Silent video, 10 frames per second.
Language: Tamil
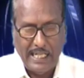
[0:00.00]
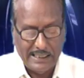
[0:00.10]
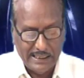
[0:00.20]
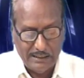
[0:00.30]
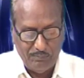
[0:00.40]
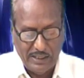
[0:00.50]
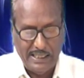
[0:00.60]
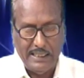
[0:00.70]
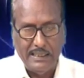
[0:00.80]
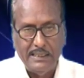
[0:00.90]
அதற்கு
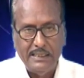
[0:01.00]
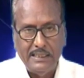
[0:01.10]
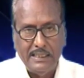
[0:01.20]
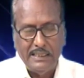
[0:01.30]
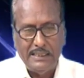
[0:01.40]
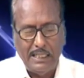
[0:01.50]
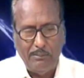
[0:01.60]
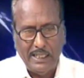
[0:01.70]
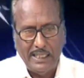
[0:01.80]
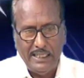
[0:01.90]
பிறகு
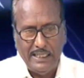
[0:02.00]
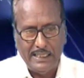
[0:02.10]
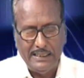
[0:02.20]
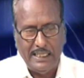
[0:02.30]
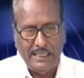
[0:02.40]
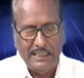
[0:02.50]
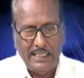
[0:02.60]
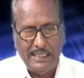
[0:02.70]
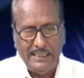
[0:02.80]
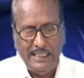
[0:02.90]
தமிழர்கள் இறந்தால்
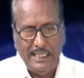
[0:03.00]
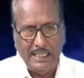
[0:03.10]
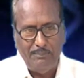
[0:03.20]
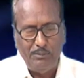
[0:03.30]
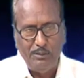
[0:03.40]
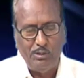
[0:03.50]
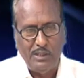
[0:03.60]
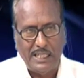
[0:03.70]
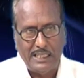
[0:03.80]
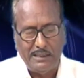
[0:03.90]
அந்த இறப்பின்
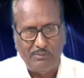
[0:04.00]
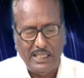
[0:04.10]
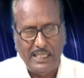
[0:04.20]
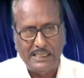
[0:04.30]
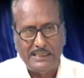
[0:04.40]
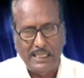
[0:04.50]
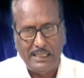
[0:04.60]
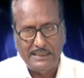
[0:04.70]
போது நடத்தப்படுகிற ச